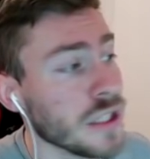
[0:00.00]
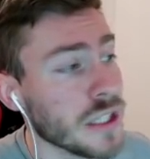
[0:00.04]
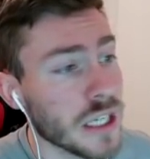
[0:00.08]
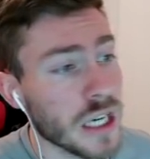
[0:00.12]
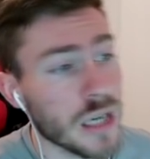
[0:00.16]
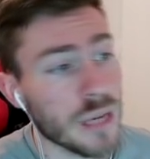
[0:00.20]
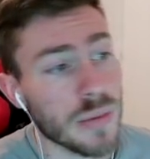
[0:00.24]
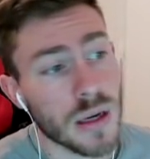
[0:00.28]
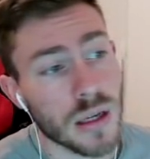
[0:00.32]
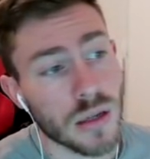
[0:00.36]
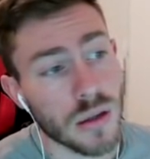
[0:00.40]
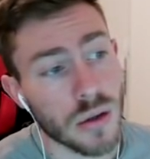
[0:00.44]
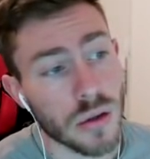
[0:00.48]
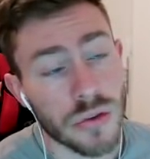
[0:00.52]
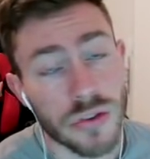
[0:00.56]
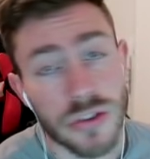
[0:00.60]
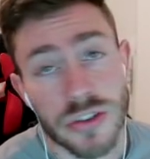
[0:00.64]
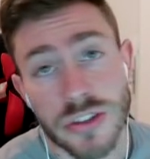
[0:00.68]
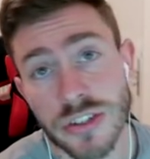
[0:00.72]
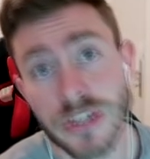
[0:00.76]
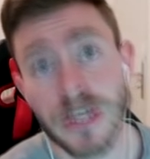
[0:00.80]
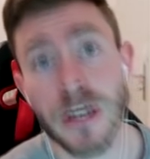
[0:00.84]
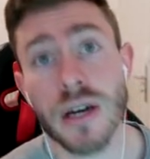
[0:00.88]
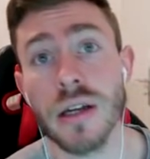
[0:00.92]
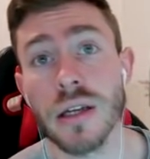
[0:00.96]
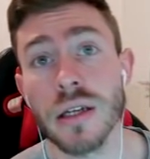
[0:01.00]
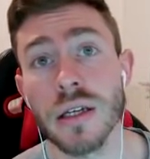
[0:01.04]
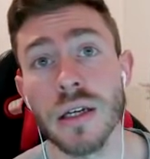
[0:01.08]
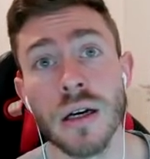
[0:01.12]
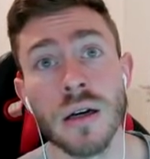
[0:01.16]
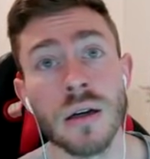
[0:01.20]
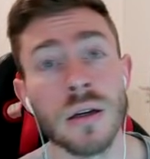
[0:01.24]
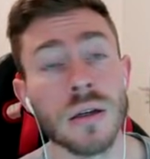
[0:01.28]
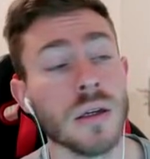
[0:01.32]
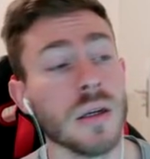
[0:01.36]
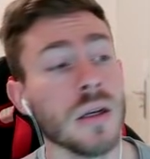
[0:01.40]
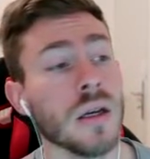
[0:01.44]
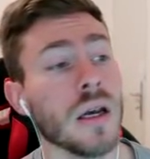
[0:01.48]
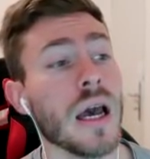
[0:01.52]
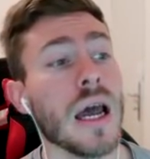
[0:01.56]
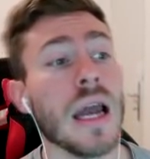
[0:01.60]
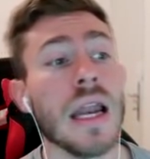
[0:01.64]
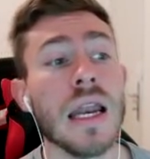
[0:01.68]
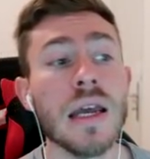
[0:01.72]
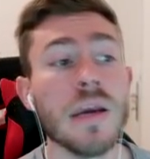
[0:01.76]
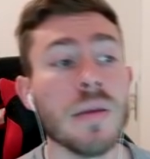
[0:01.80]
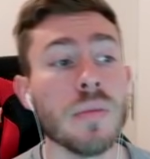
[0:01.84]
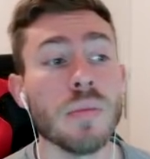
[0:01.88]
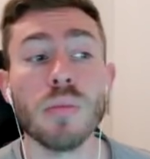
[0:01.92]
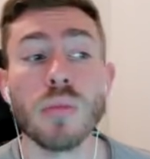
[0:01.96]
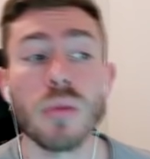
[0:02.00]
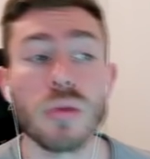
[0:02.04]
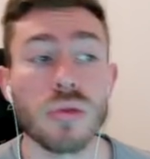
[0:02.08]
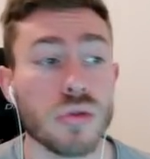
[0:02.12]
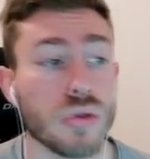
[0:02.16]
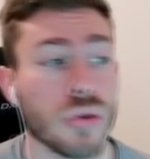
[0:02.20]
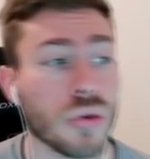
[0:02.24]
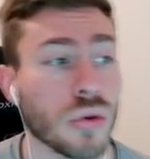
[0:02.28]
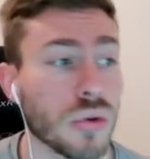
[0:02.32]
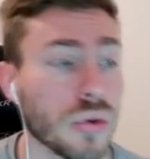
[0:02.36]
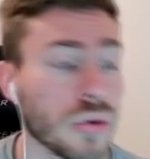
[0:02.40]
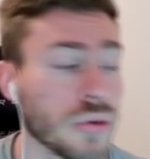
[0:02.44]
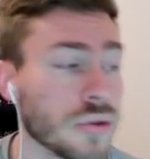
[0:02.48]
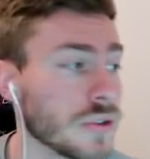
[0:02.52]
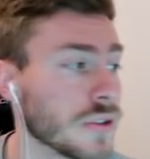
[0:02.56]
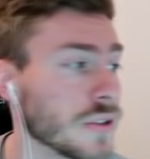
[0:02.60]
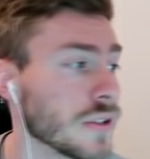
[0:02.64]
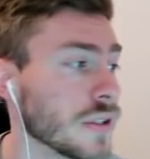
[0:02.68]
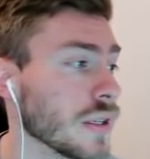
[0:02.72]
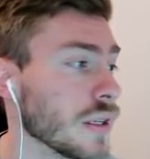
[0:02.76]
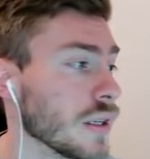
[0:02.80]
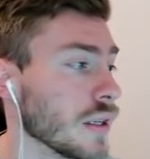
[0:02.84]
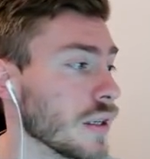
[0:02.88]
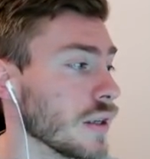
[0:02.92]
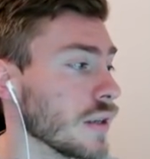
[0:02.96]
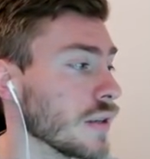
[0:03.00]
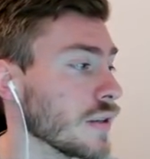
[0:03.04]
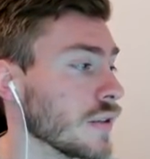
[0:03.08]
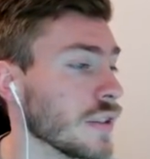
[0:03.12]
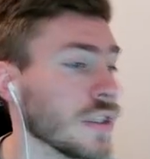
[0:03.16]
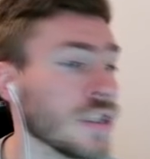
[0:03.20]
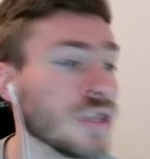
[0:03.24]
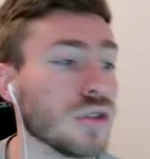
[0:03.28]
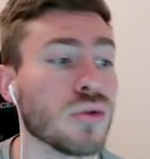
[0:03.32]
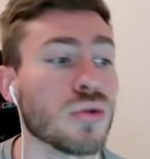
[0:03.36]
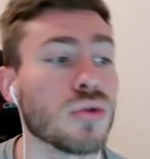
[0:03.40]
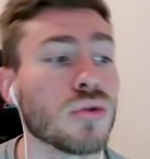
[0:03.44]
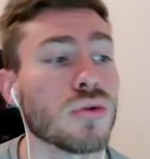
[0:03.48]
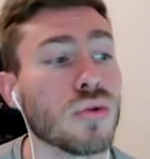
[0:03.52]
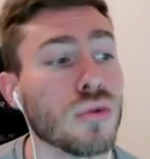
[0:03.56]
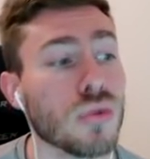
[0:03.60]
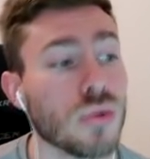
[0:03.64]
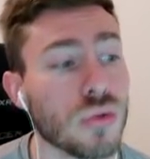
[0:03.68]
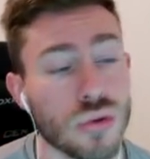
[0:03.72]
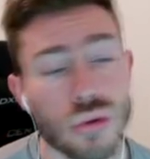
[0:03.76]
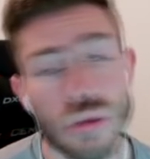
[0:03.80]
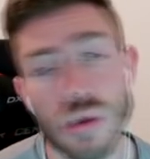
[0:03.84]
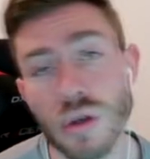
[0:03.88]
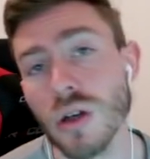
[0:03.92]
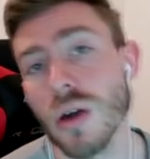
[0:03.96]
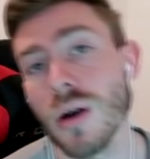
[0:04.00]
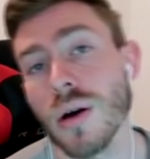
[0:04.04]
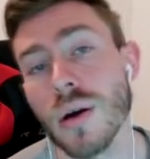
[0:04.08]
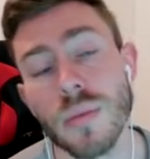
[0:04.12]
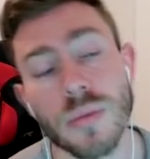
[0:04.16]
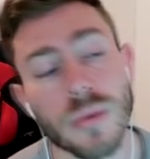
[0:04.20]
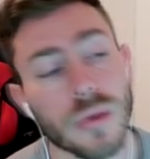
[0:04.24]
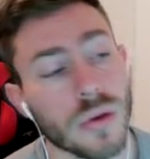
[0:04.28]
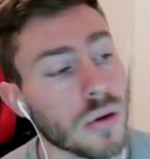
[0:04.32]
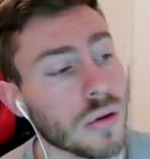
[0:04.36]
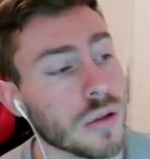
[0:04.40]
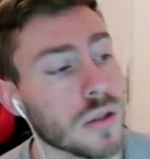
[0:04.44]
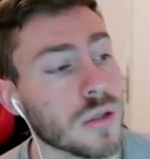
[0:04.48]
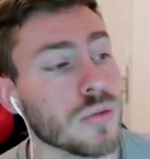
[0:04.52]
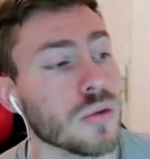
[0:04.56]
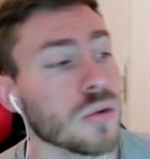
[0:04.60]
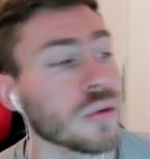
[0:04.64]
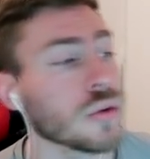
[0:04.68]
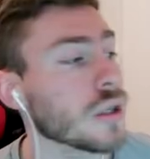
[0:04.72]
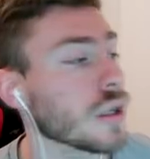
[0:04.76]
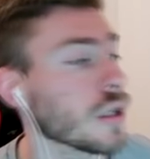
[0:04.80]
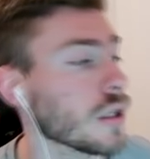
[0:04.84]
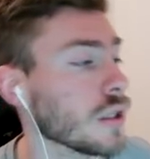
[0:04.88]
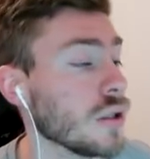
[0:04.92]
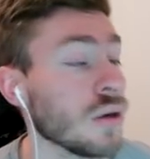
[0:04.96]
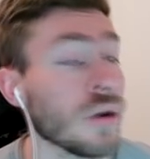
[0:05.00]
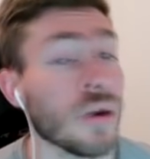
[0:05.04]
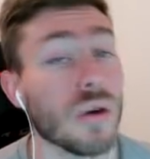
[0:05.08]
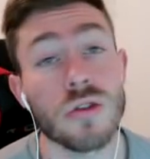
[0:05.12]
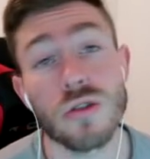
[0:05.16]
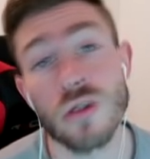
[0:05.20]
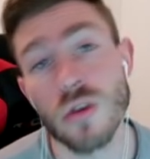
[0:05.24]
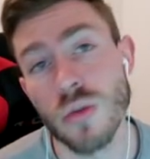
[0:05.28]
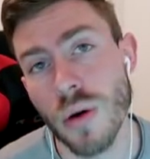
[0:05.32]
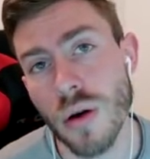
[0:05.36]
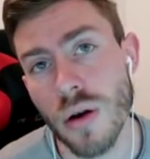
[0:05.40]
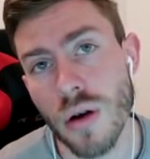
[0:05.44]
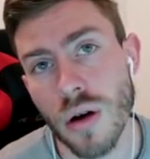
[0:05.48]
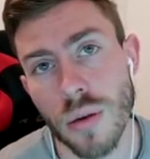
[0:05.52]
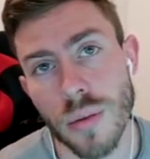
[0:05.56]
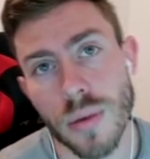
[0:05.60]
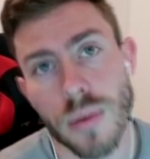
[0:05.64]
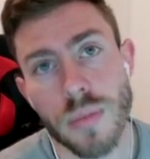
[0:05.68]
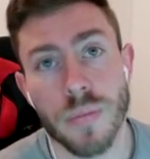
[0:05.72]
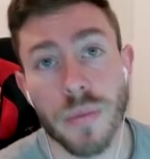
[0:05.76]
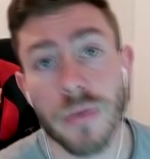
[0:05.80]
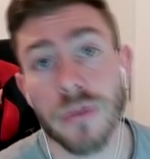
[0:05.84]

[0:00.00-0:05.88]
in-game, elle donne ça, les gars. Elle est monstrueuse. C'est juste une tuerie en même temps. 10 millions de crédits, heureusement, quand même,